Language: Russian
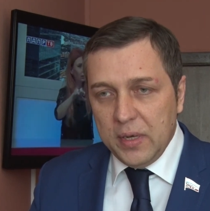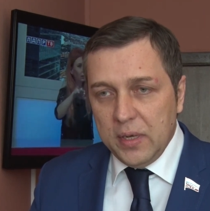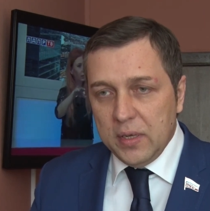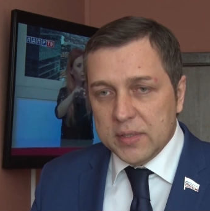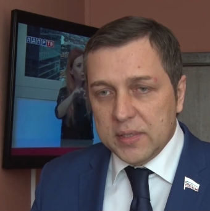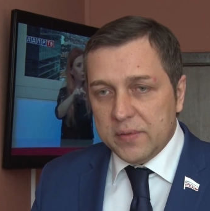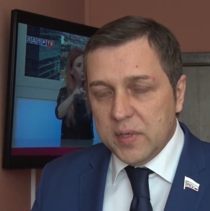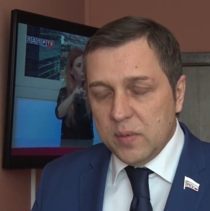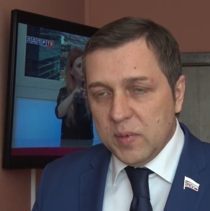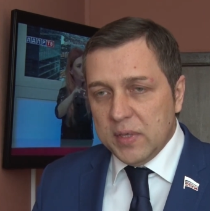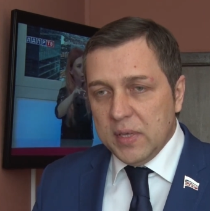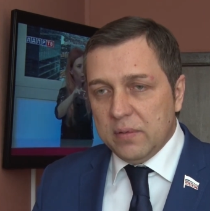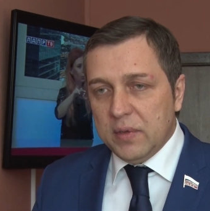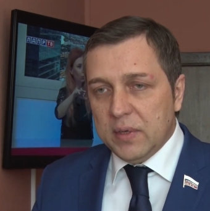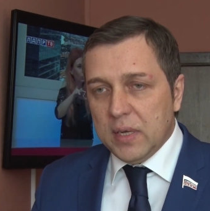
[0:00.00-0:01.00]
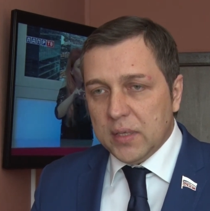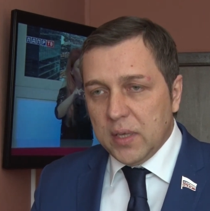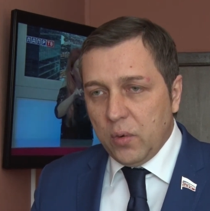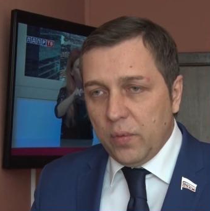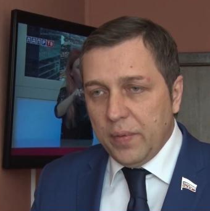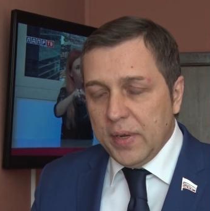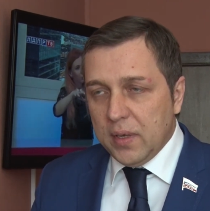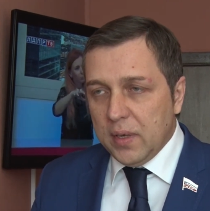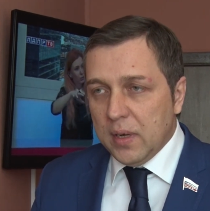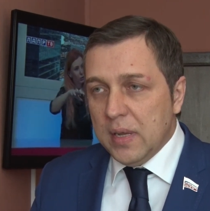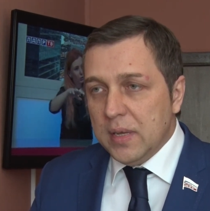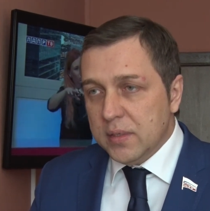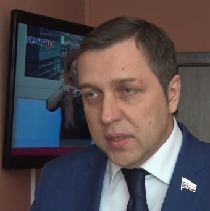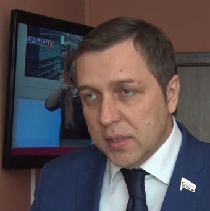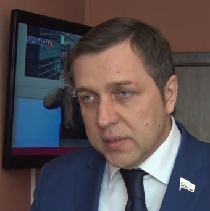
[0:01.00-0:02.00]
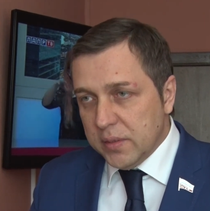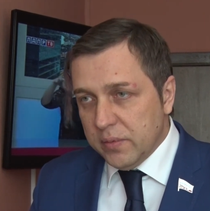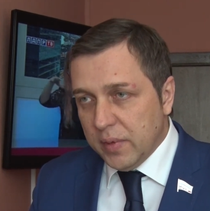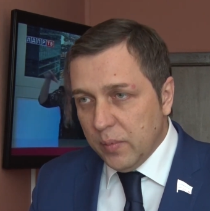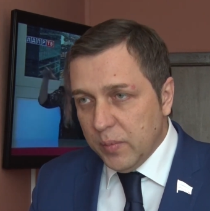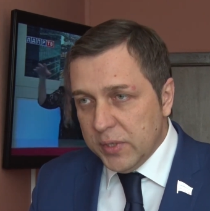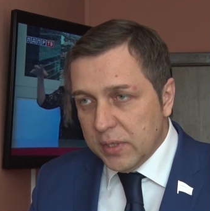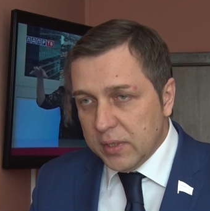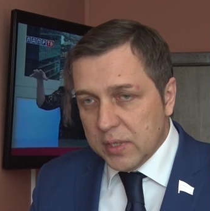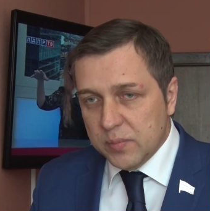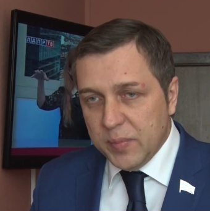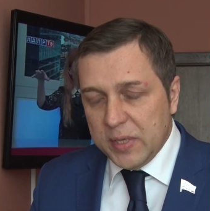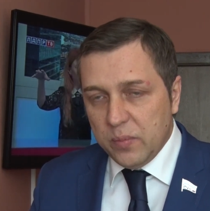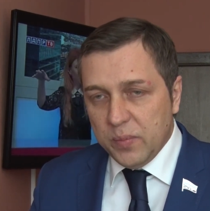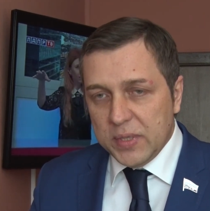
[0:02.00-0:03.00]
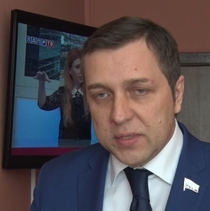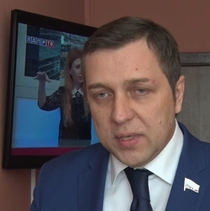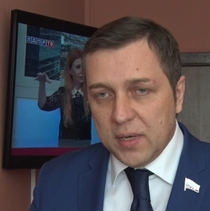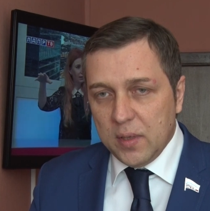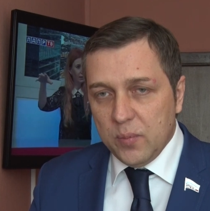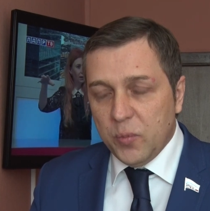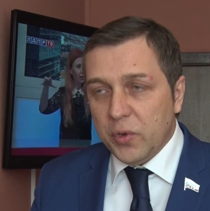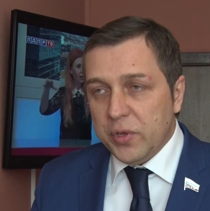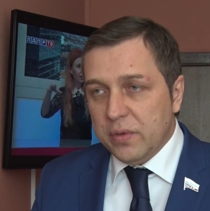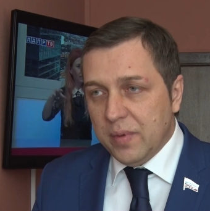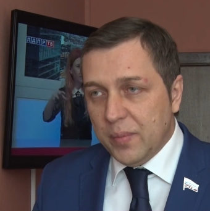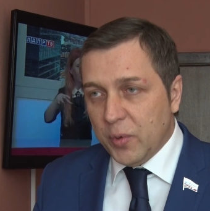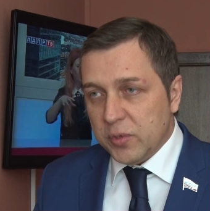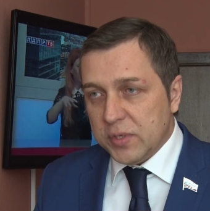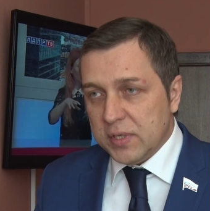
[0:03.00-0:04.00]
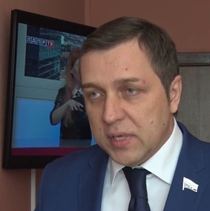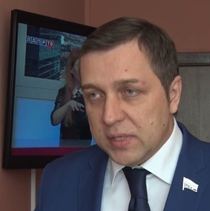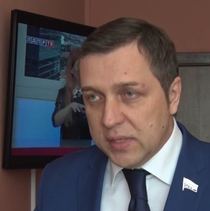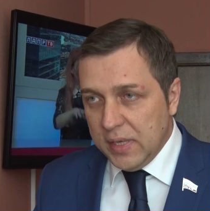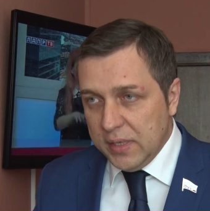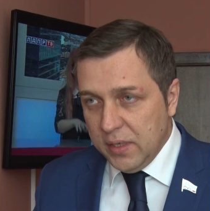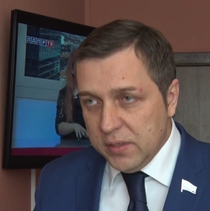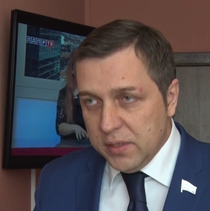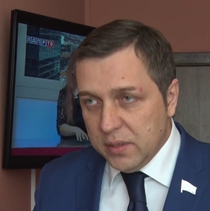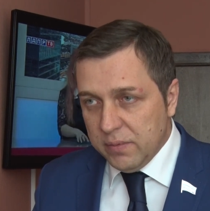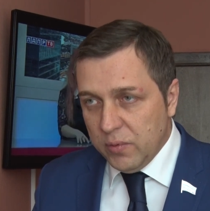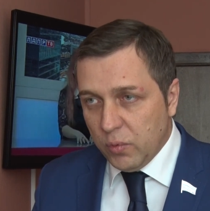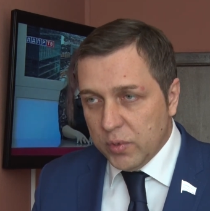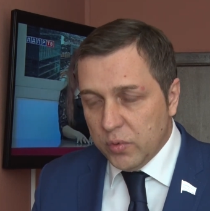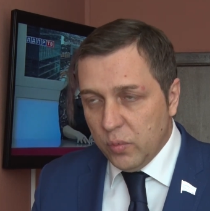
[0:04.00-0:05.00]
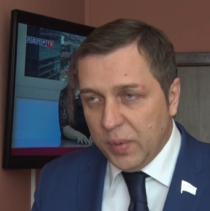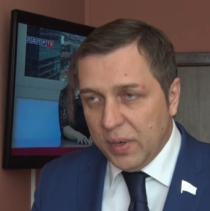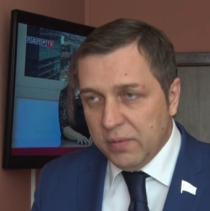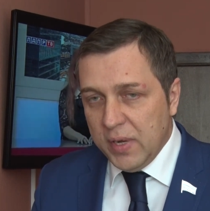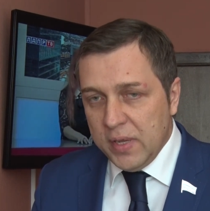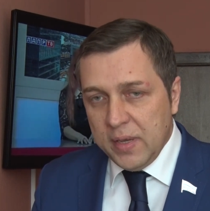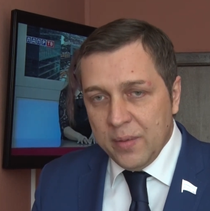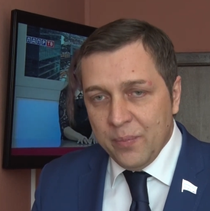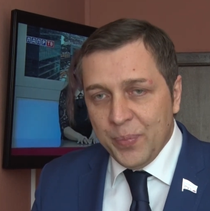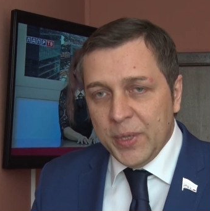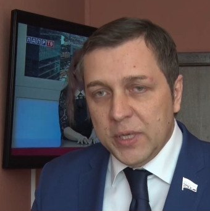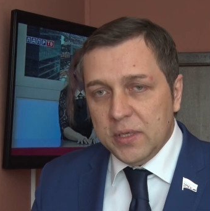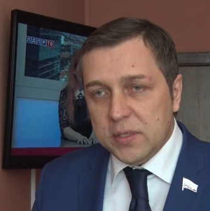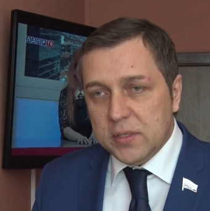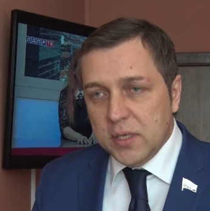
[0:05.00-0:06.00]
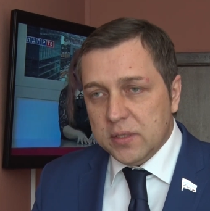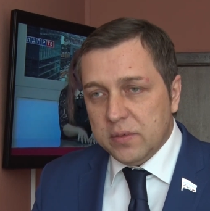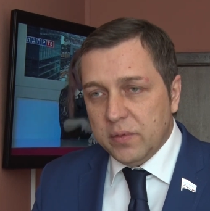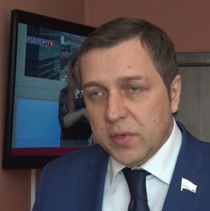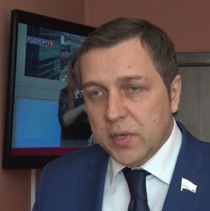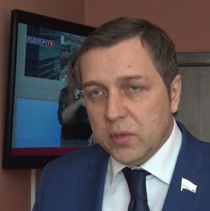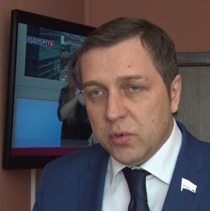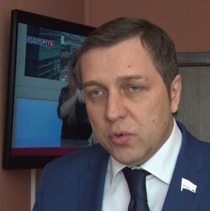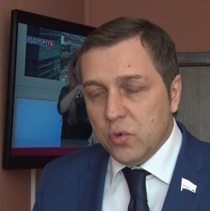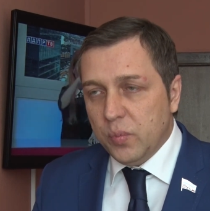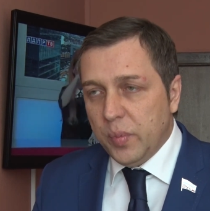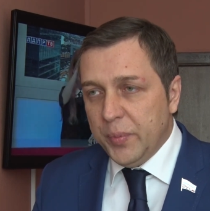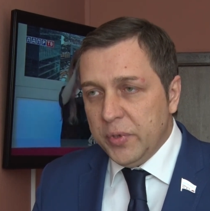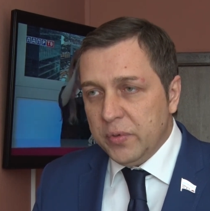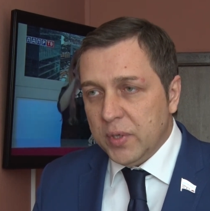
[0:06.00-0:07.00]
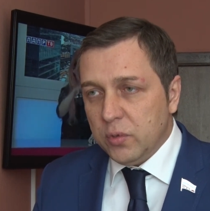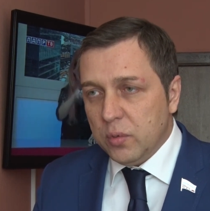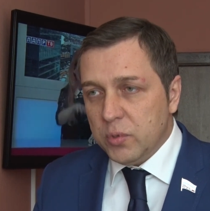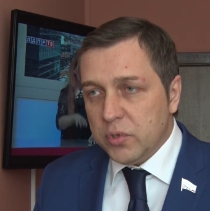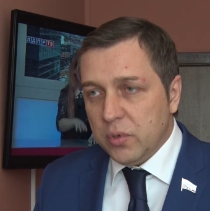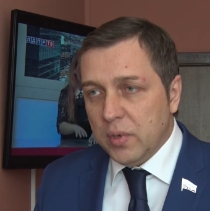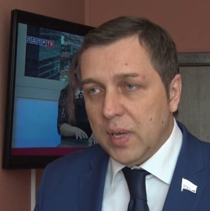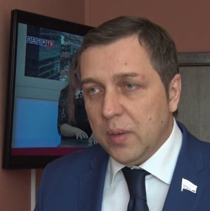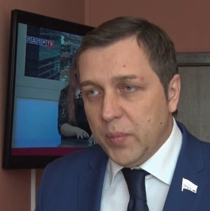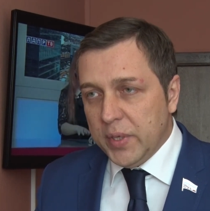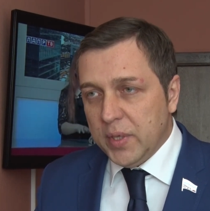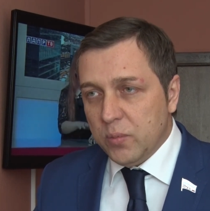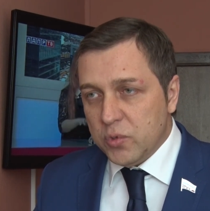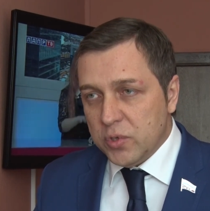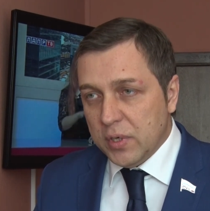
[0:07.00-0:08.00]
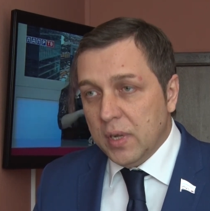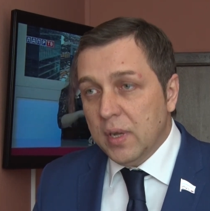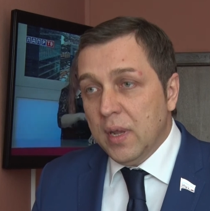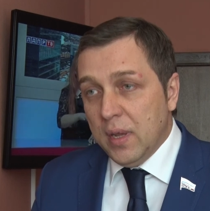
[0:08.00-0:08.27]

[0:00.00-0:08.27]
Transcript: И совсем недавно, когда руководитель Следственного комитета господин Бастрыкин поднял вопрос о создании единого органа управления, естественно, никто не упомянул о том, что об этом уже,